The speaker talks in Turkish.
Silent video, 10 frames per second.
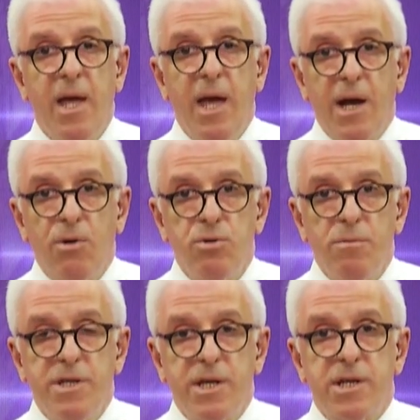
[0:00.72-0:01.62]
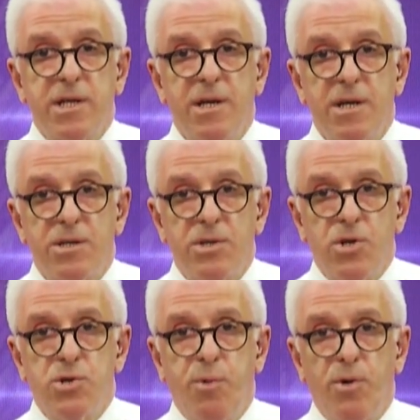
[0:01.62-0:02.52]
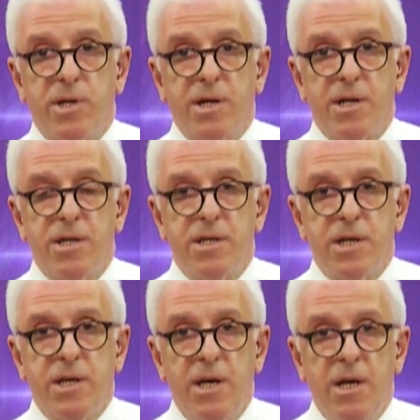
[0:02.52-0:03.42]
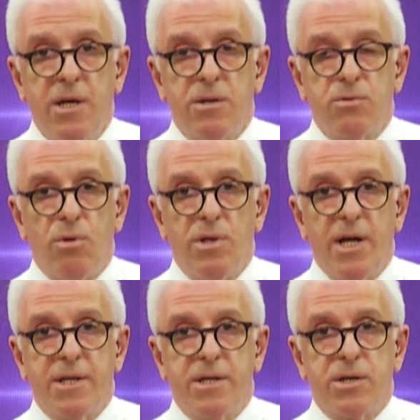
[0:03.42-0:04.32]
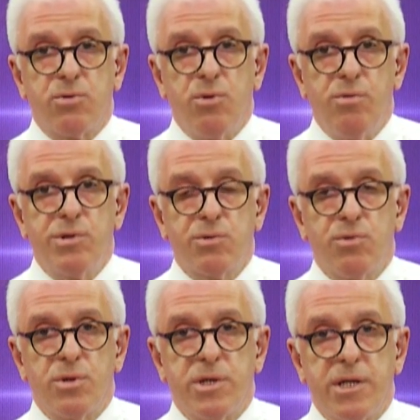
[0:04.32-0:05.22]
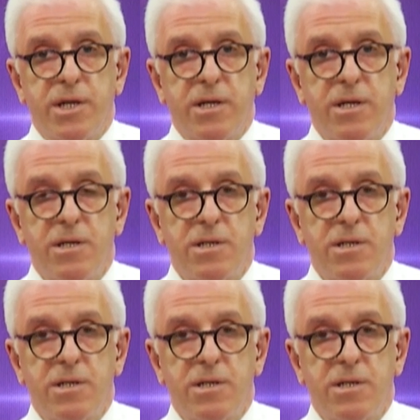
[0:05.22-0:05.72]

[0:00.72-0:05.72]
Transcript: Ekonomi dedik, dış politika dedik, dolar dedik, döviz kuru dedik.